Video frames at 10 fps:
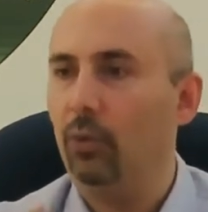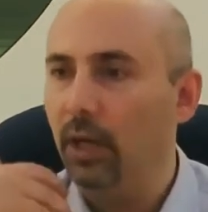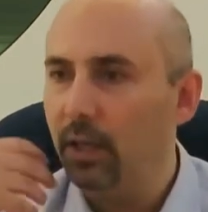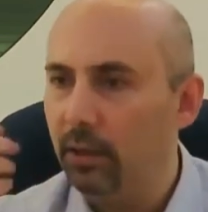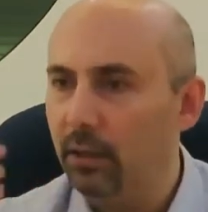
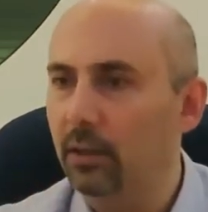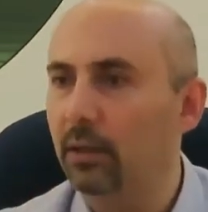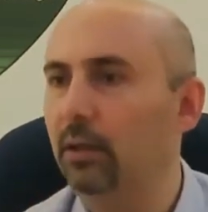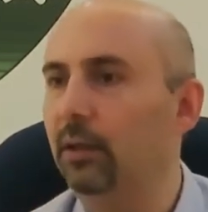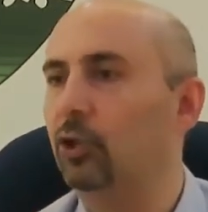وهاي
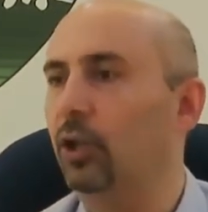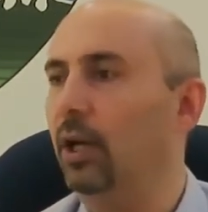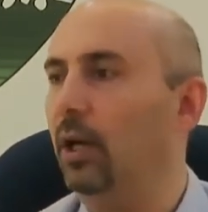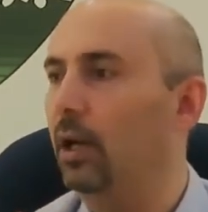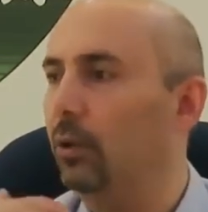
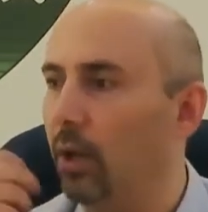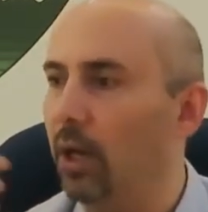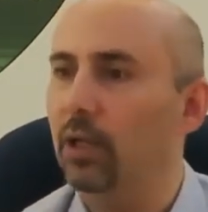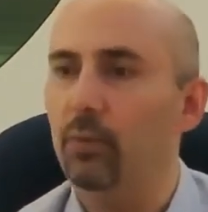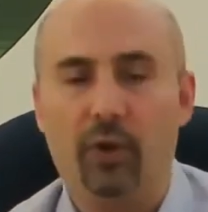الإجراءات
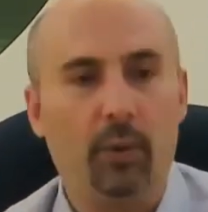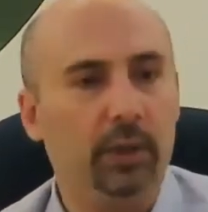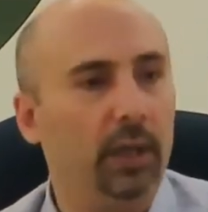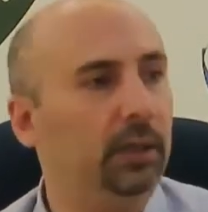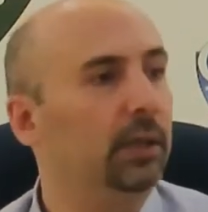وهاي
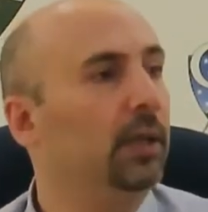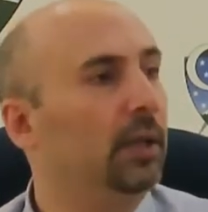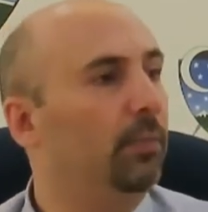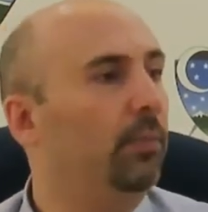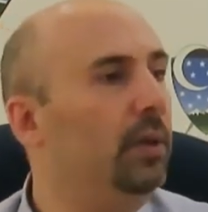المفاوضات
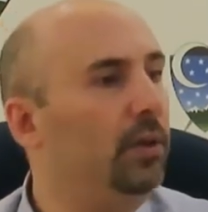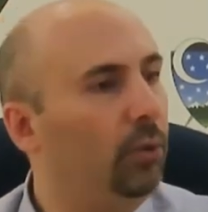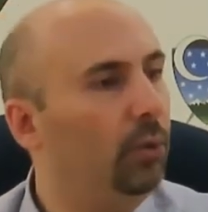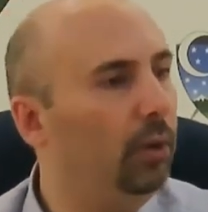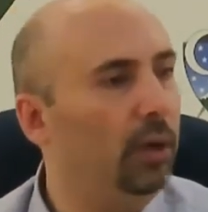
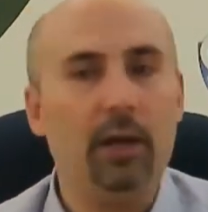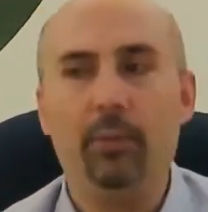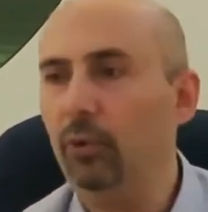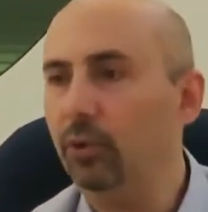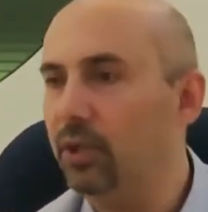منذ ال
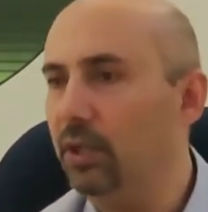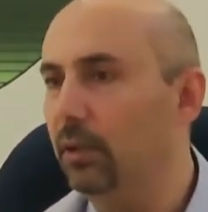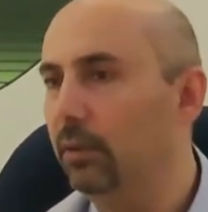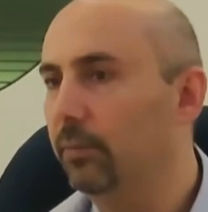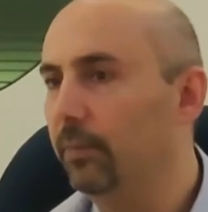94